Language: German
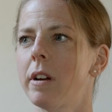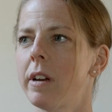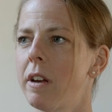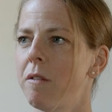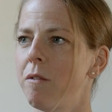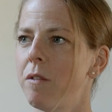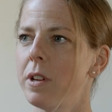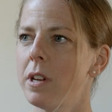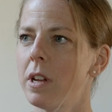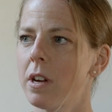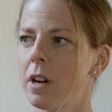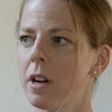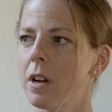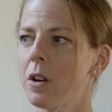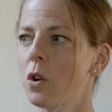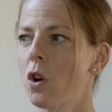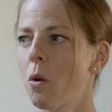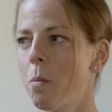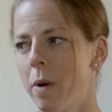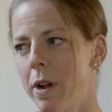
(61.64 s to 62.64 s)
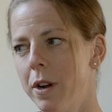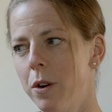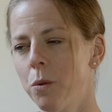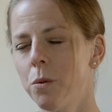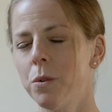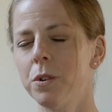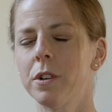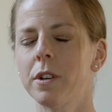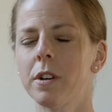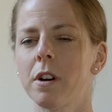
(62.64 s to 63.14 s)
entweder nochmal
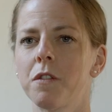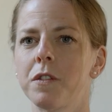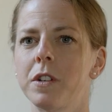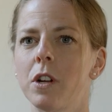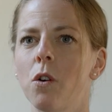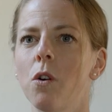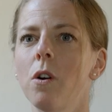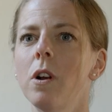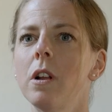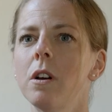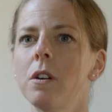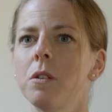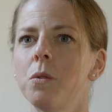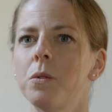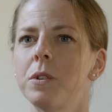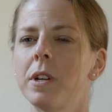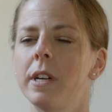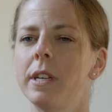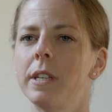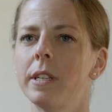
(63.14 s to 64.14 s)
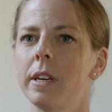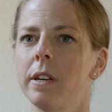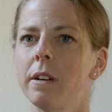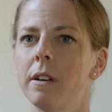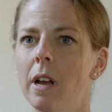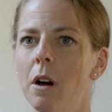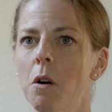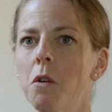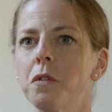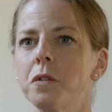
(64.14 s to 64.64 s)
eine Runde auf der Rolle oder ich
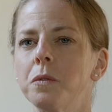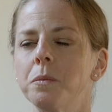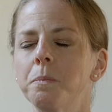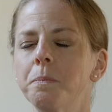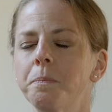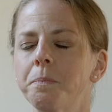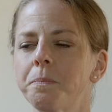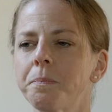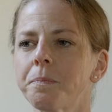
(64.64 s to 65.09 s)
gehe laufen.